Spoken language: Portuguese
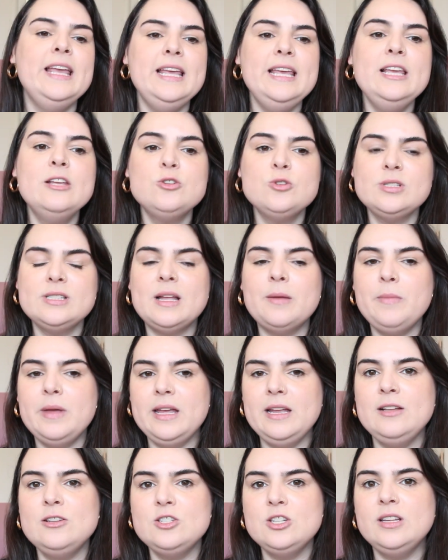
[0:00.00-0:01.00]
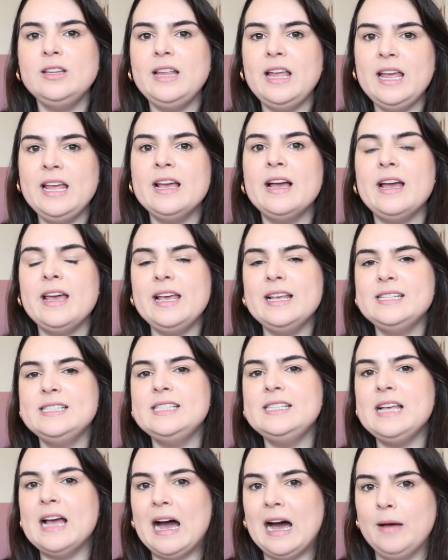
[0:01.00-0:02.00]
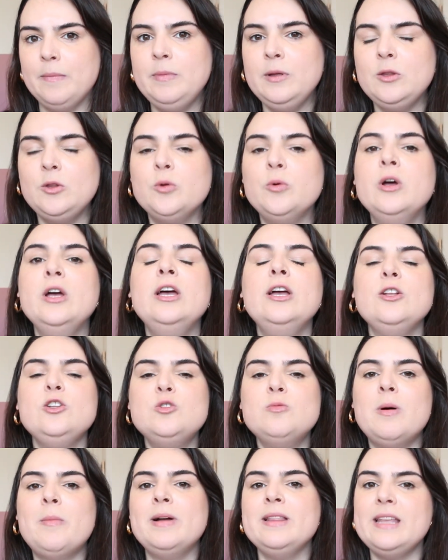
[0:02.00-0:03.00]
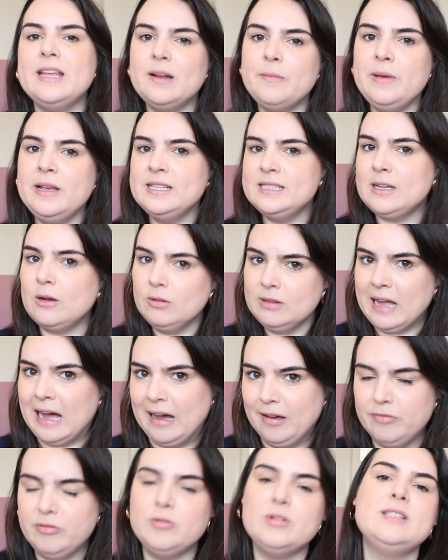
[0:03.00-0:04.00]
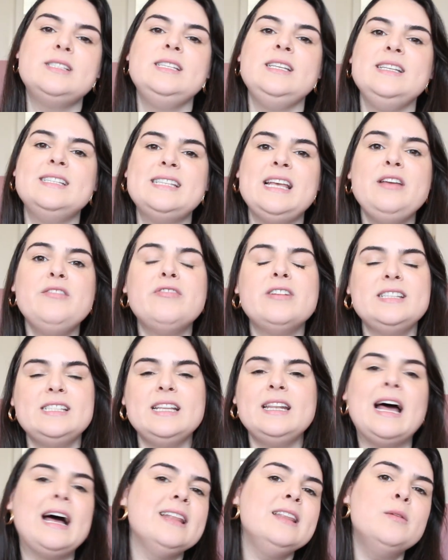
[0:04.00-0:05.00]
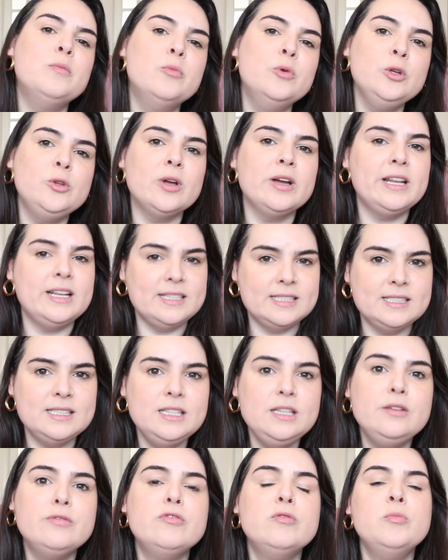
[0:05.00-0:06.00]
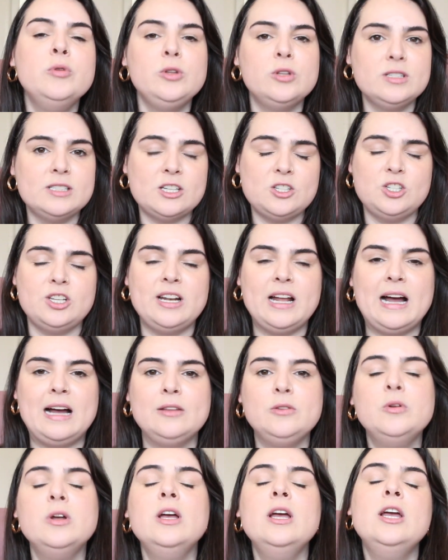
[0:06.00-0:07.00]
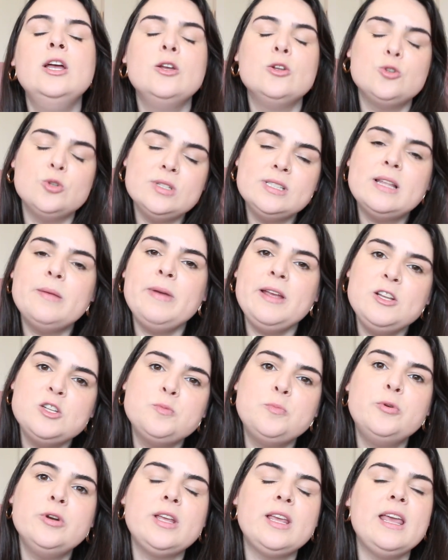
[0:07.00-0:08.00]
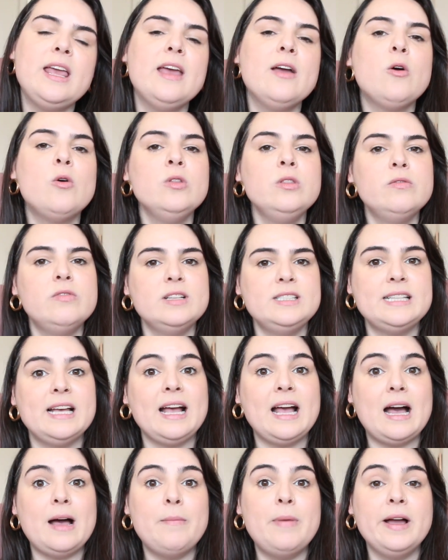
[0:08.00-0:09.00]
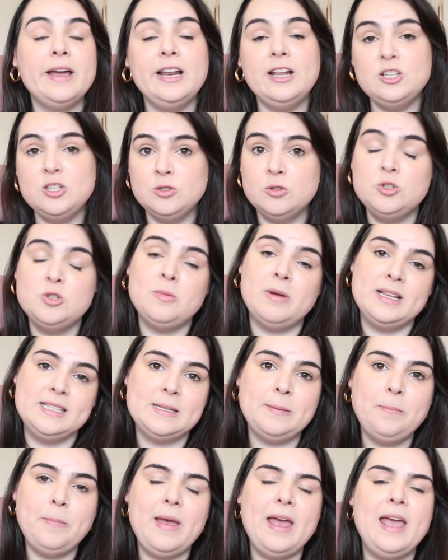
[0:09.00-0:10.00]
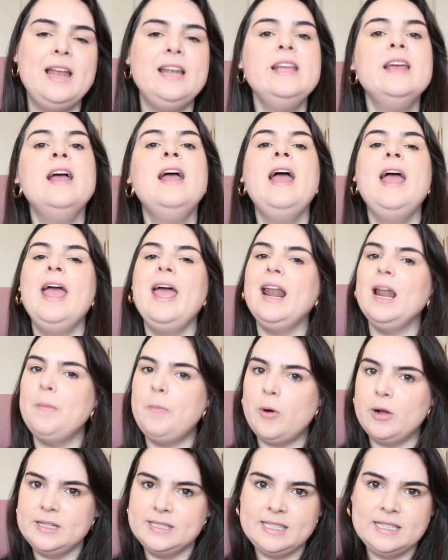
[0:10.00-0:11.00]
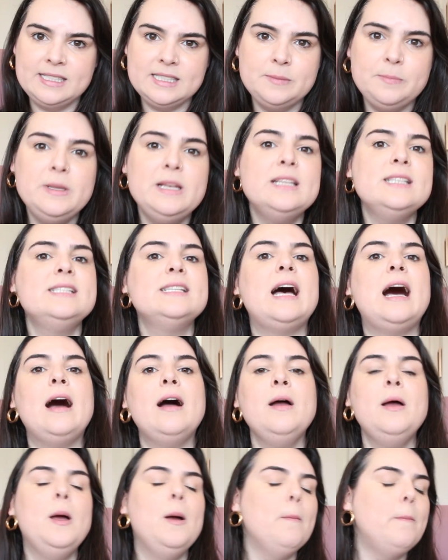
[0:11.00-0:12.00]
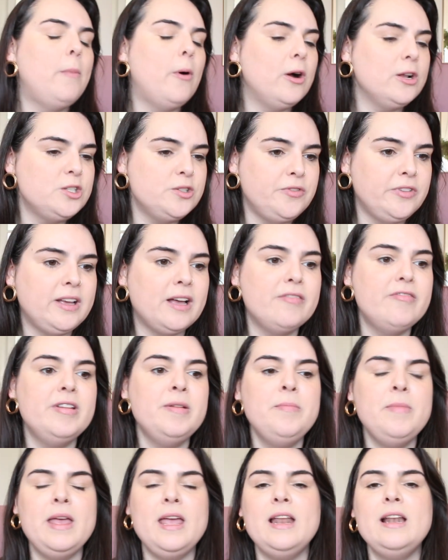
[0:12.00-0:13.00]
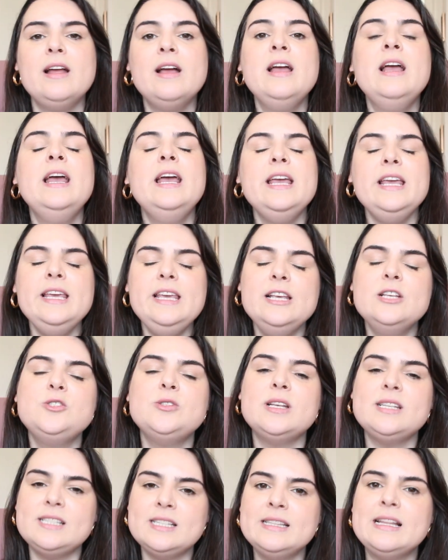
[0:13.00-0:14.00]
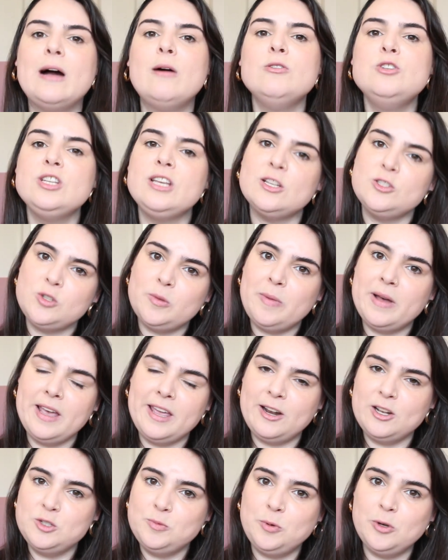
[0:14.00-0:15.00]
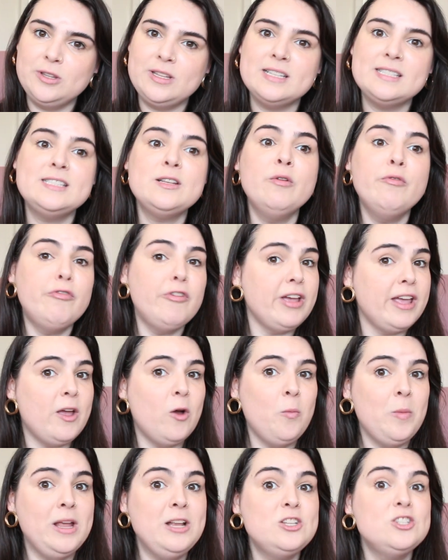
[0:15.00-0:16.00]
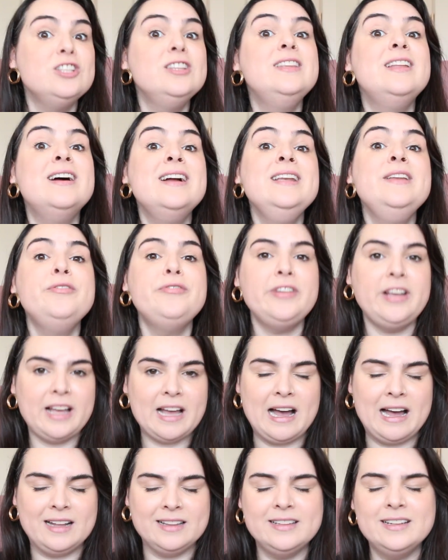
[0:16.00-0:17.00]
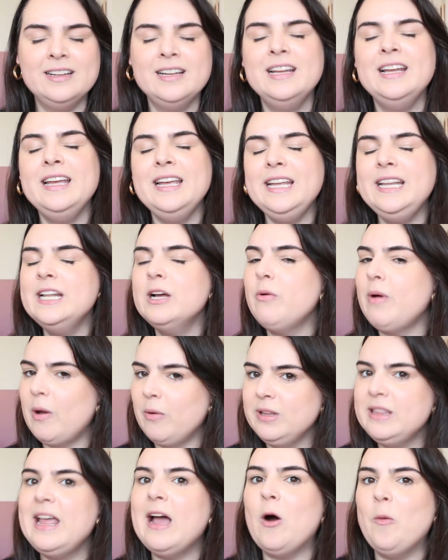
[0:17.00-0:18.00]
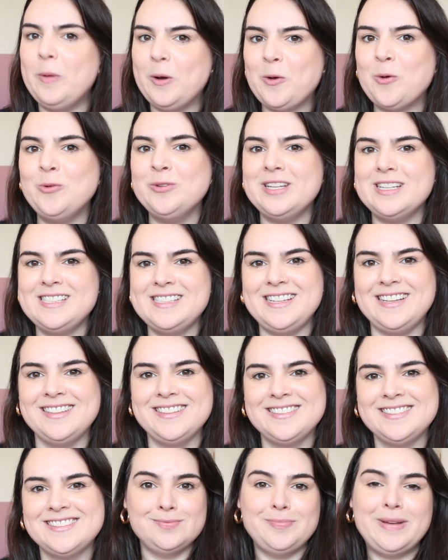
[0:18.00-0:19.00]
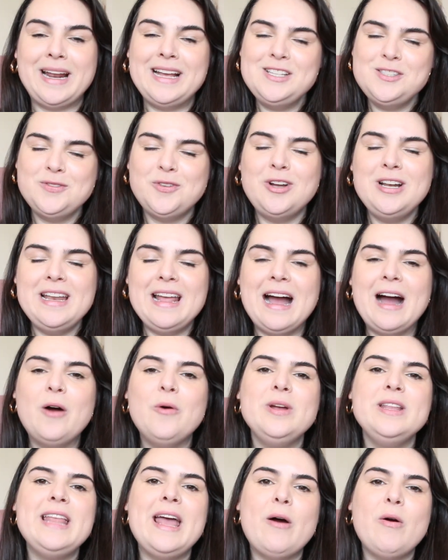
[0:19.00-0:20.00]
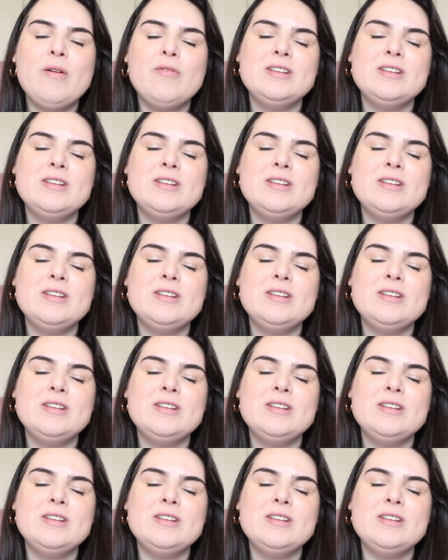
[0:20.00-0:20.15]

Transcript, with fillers: e justamente tenha esse hábito de uma maneira bem saudável, assim, sem fazer nada muito agressivo, muito exagerado, justamente porque quando você acaba agredindo demais a pele, ela pode sensibilizar, pode ficar vermelha, e isso é sinal de que a sua barreira de proteção foi realmente danificada e não é o ideal para acontecer. Para esfoliar, o ideal